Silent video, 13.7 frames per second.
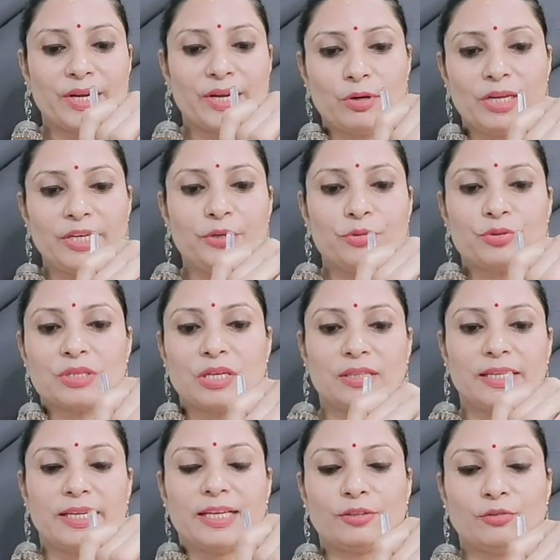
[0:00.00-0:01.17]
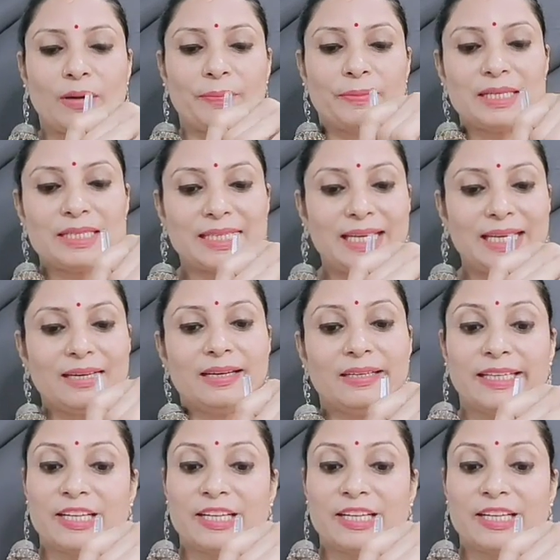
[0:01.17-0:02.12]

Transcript: रेगुलर यूज़ करते हैं तो आपकी स्किन का